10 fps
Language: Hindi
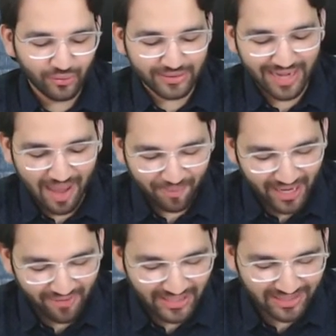दूसरा
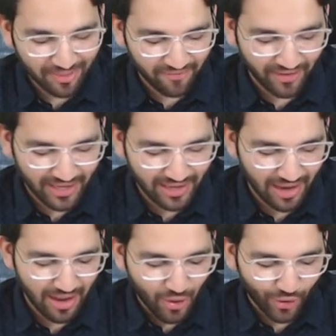आपके इन्वेस्टमेंट फंड
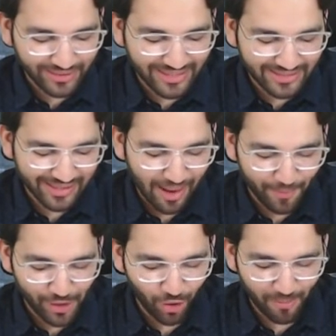का और तीसरा
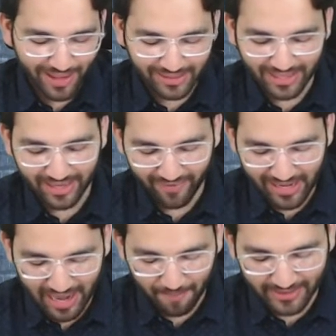अपन लोग बात करने
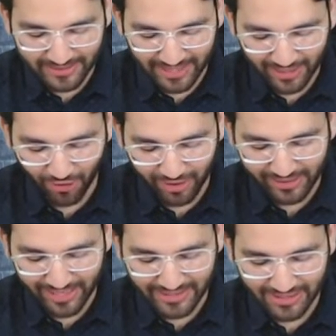वाले हैं आपके
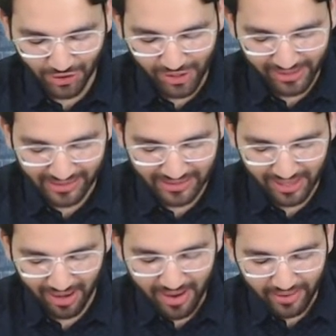सिक्योरिटाइजेशन ट्रस्ट
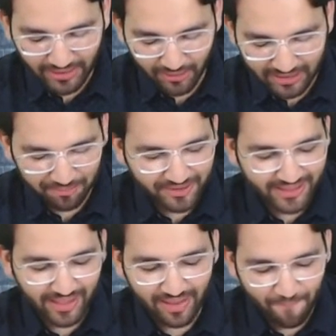का इसमें
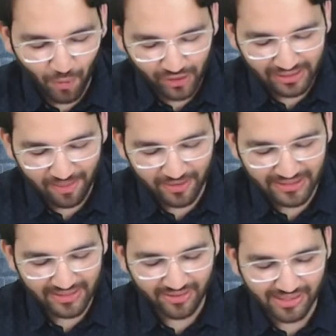सबसे ज्यादा इंपॉर्टेंट है
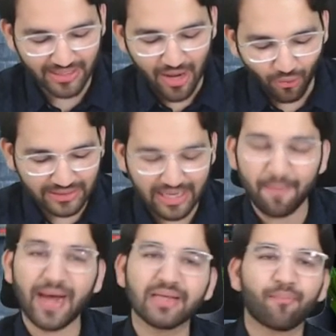बिजनेस ट्रस्ट उसके
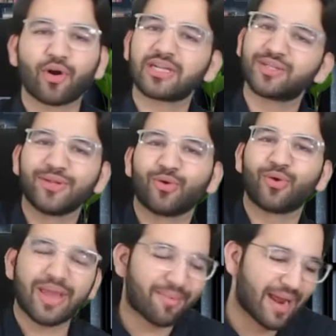बाद इंपॉर्टेंस में
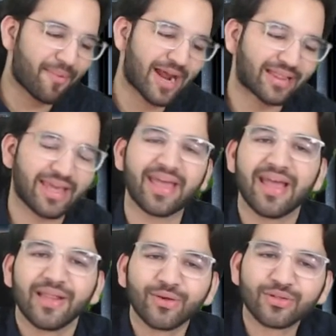दोनों एक बराबर आते हैं
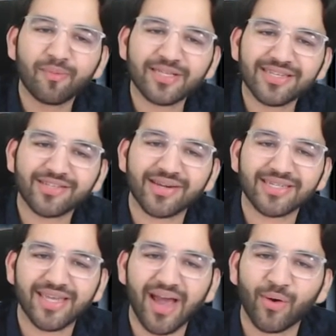दोस्तों बिजनेस
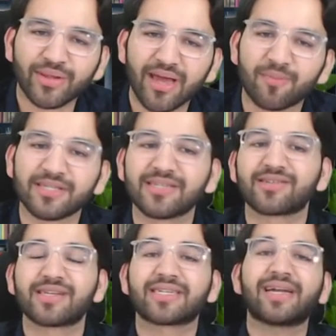ट्रस्ट क्या होता है और बिजनेस
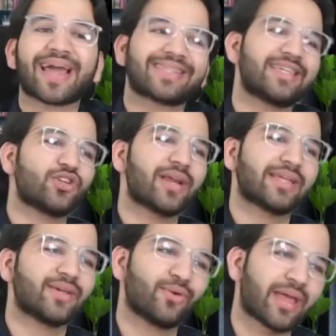ट्रस्ट का टैक्सेशन
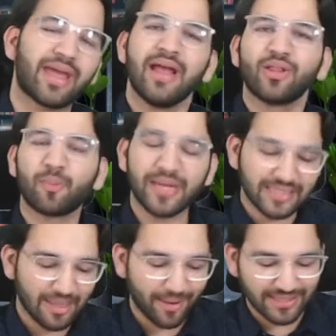कैसे होता है तो
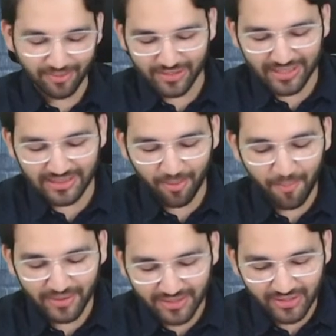प्लीज एक बात समझना जब
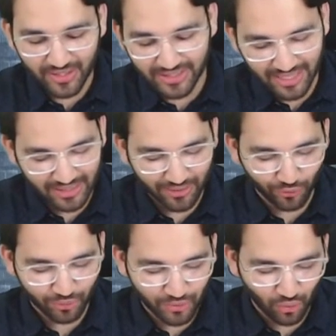हम बिजनेस ट्रस्ट कहते हैं
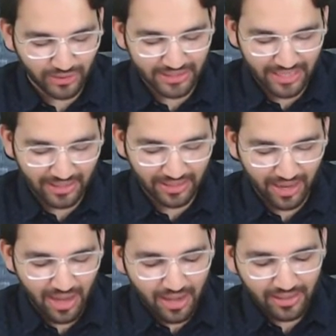तो उसमें दो चीजें आती
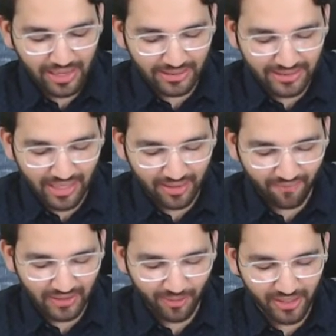है रियल स्टेट
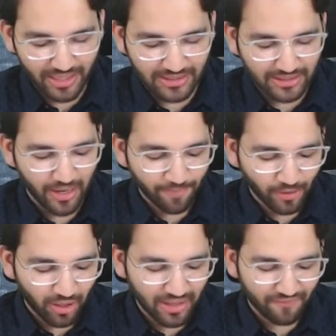इन्वेस्टमेंट ट्रस्ट
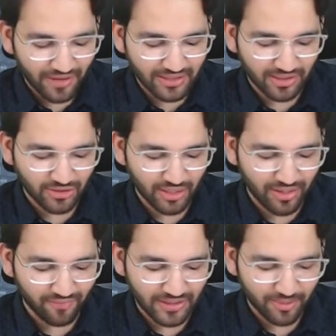और इंफ्रास्ट्रक्चर
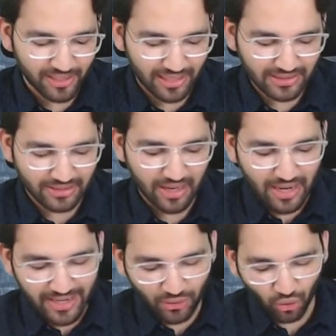इन्वेस्टमेंट ट्रस्ट
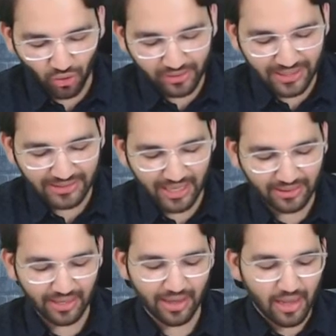ये दोनों ट्रस्ट
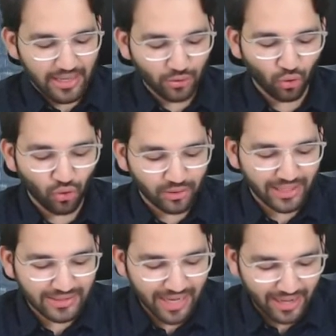आते हैं ये दोनों
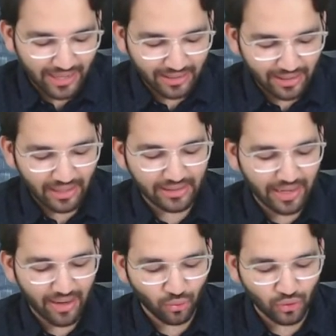ट्रस्ट क्या कहते करते
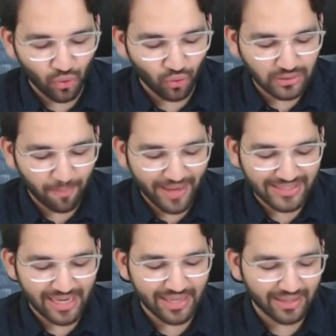हैं कुछ लोगों से
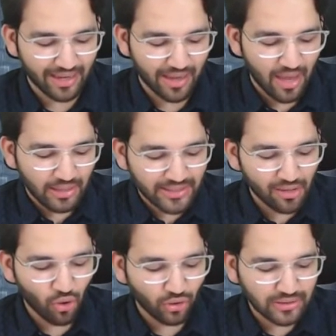पैसा लेते हैं
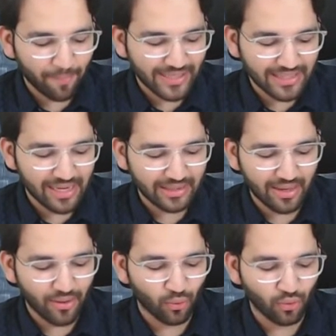जिन लोगों से पैसा
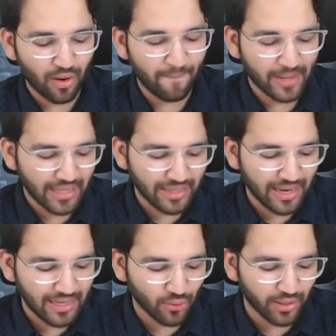लेते हैं उनको हम कहते
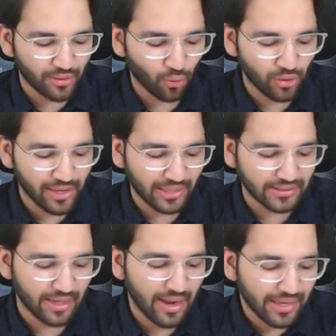हैं यूनिट
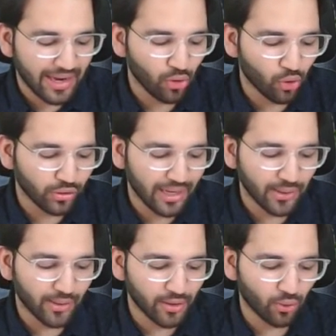होल्डर्स ये लोग होते हैं
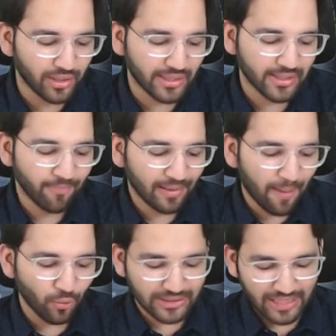यूनिट होल्डर्स
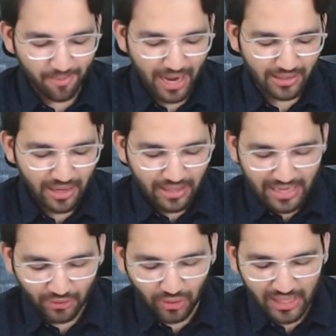उसके बाद
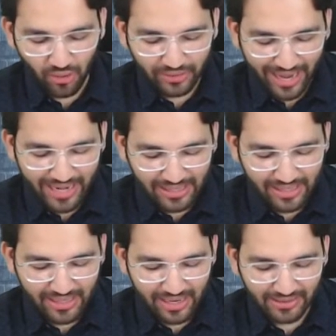या तो ये लोग
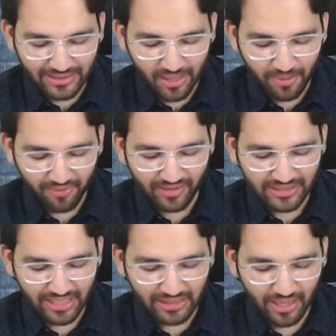डायरेक्टली रियल एस्टेट में
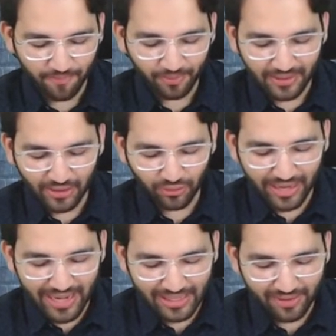इन्वेस्ट करते हैं या तो
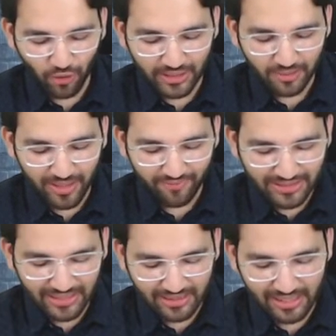डायरेक्टली वो किस में
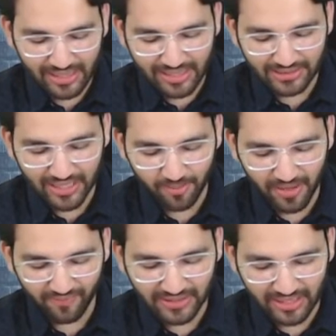इन्वेस्ट करते हैं रियल एस्टेट में
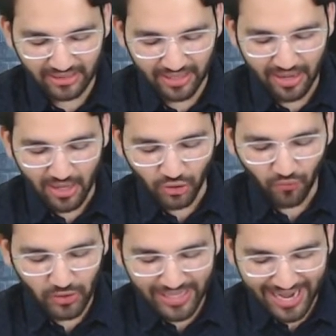इन्वेस्ट करते हैं जो
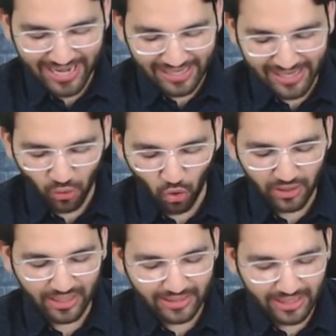वो डायरेक्टली
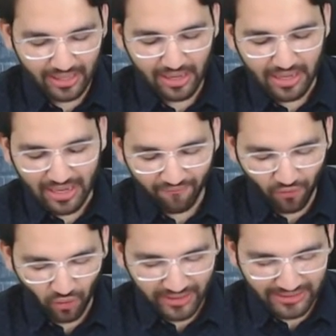ओन करते हैं या
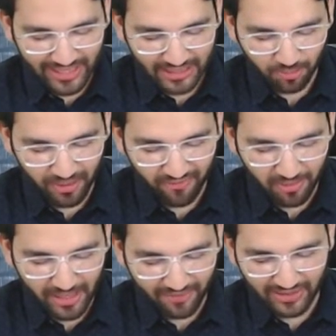फिर वो किसी एसपीवी
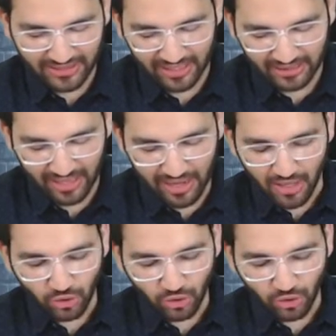में इन्वेस्ट करते हैं